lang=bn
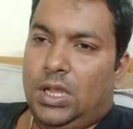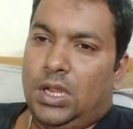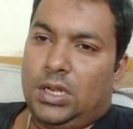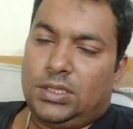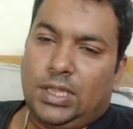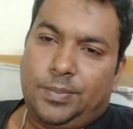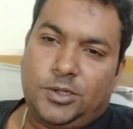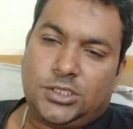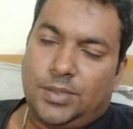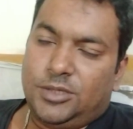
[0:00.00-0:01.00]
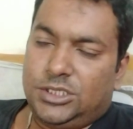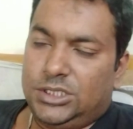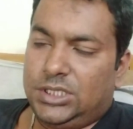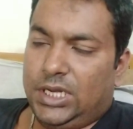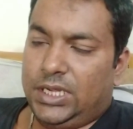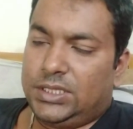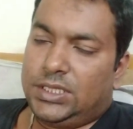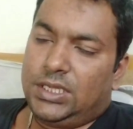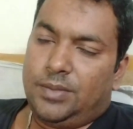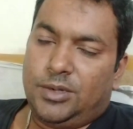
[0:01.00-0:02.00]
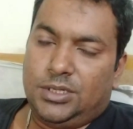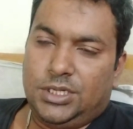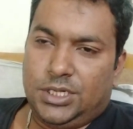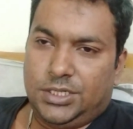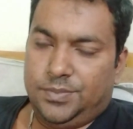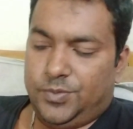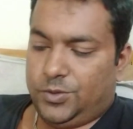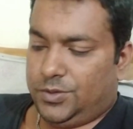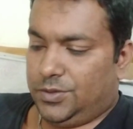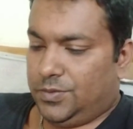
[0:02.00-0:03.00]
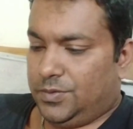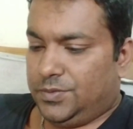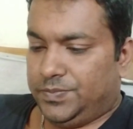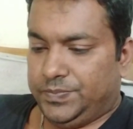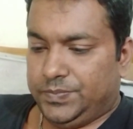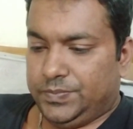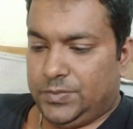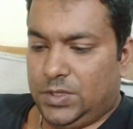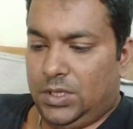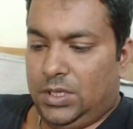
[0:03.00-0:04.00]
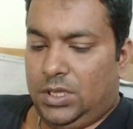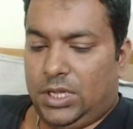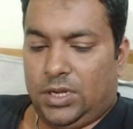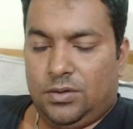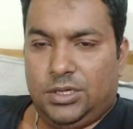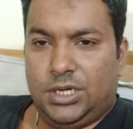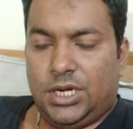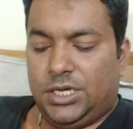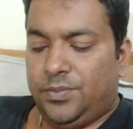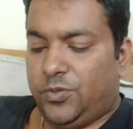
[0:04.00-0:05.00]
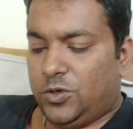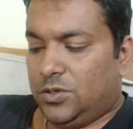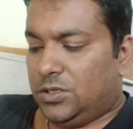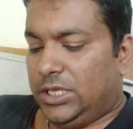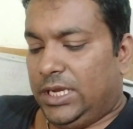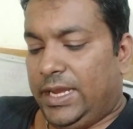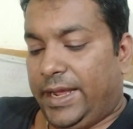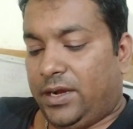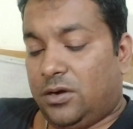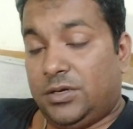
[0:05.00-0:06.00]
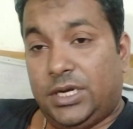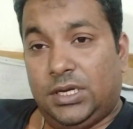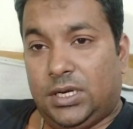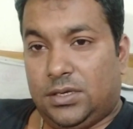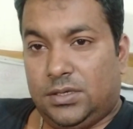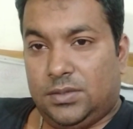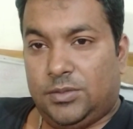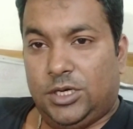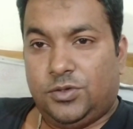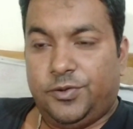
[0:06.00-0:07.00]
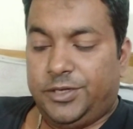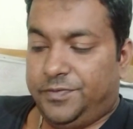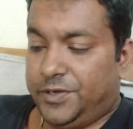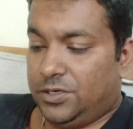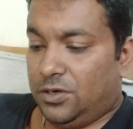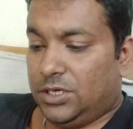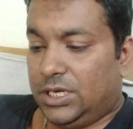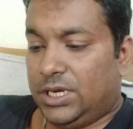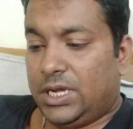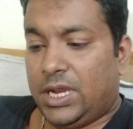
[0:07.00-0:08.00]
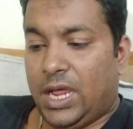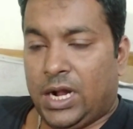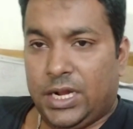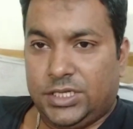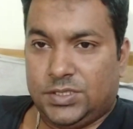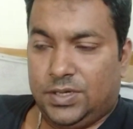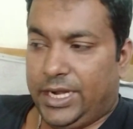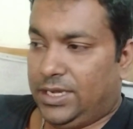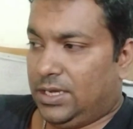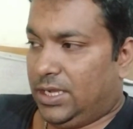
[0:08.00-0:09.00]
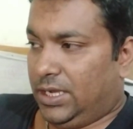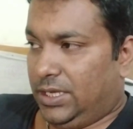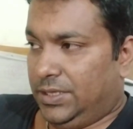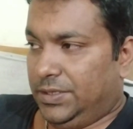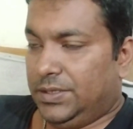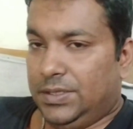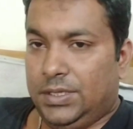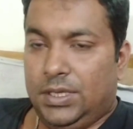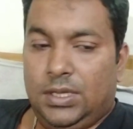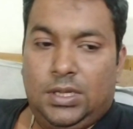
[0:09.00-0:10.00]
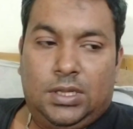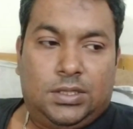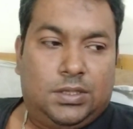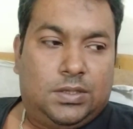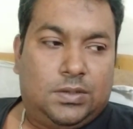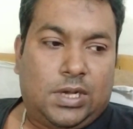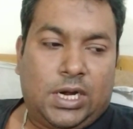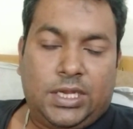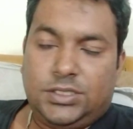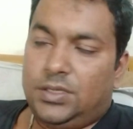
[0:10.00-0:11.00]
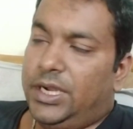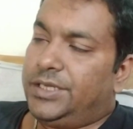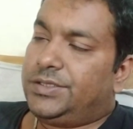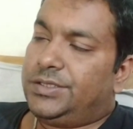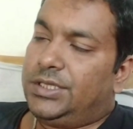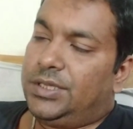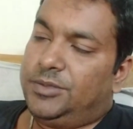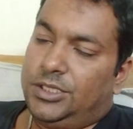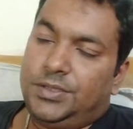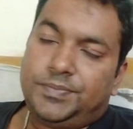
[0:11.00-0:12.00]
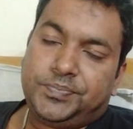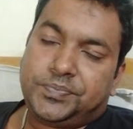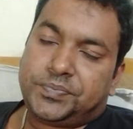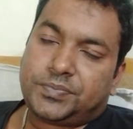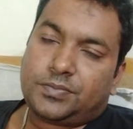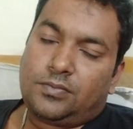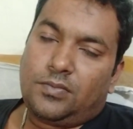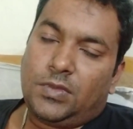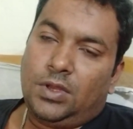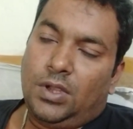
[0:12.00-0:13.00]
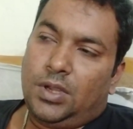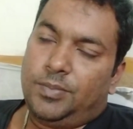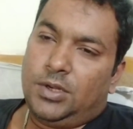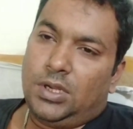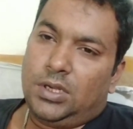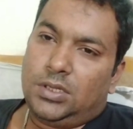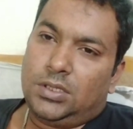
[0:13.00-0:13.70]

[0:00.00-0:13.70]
আর তারপরে সামনের শীতের আগের থেকে আমরা ডিরেক্ট ইম্পোর্ট করব। এখন ডিরেক্ট ইম্পোর্ট করতে গেলে এক কন্টেনার মানে টোয়েন্টি ফিট কন্টেনারে আড়াইশো গাইড লাগে তো আড়াইশো গাইড যদি আমি আপনার